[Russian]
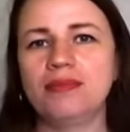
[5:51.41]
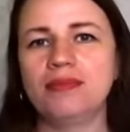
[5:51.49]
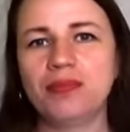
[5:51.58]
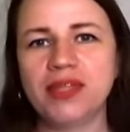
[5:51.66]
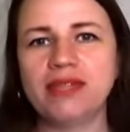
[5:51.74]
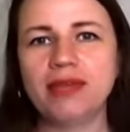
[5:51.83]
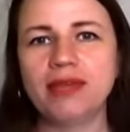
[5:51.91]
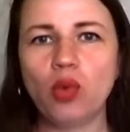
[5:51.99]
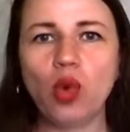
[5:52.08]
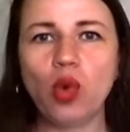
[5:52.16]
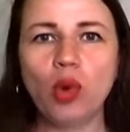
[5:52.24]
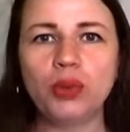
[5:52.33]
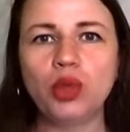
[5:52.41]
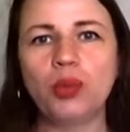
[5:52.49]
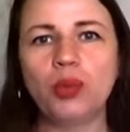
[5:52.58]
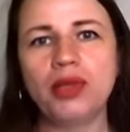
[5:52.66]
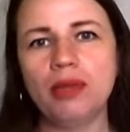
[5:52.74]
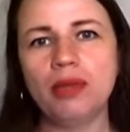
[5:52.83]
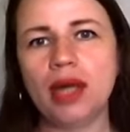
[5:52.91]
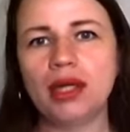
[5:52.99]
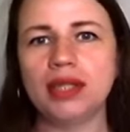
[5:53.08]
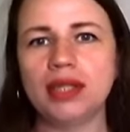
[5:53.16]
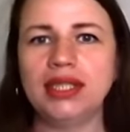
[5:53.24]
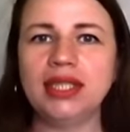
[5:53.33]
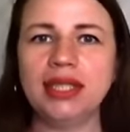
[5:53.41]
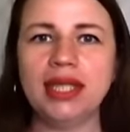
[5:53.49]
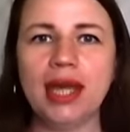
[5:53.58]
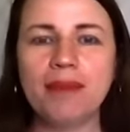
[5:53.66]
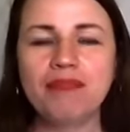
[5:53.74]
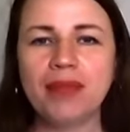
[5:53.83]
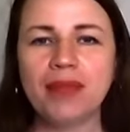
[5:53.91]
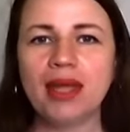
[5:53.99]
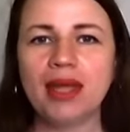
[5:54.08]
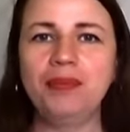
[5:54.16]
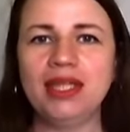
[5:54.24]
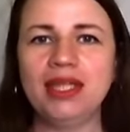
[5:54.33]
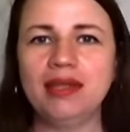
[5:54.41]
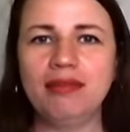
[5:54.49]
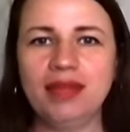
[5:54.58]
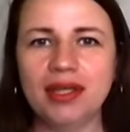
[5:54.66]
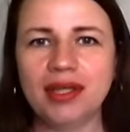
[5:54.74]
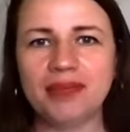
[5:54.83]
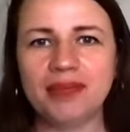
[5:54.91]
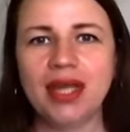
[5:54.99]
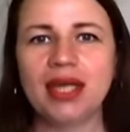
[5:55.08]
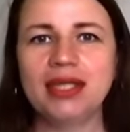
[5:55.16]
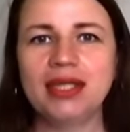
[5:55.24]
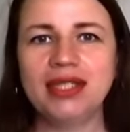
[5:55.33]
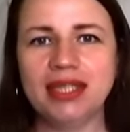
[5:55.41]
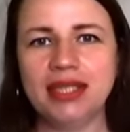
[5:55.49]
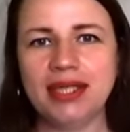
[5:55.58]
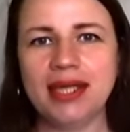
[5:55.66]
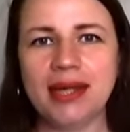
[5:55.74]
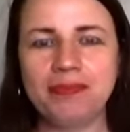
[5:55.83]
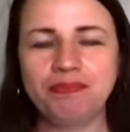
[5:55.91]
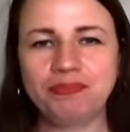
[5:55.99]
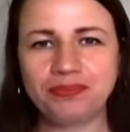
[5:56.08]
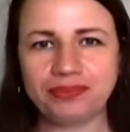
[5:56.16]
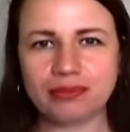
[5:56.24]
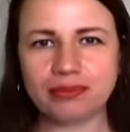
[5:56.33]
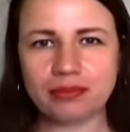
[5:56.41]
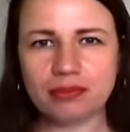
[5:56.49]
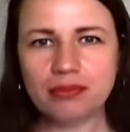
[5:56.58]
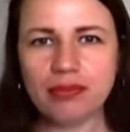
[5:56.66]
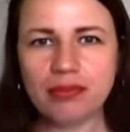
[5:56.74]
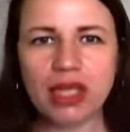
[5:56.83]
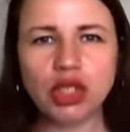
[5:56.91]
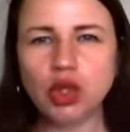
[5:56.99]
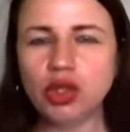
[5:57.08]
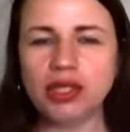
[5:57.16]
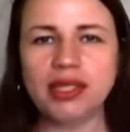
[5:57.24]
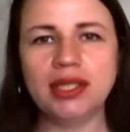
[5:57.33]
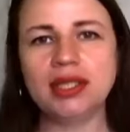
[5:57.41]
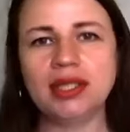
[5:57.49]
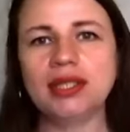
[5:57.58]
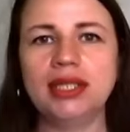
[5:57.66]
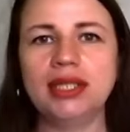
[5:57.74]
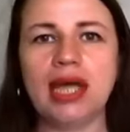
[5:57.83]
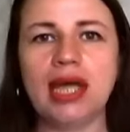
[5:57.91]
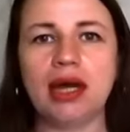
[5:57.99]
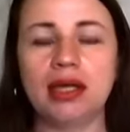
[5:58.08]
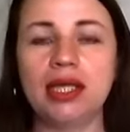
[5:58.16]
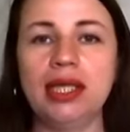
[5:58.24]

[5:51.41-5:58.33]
по своему опыту понимала, где-то я передавила, где-то я что-то сделала не так.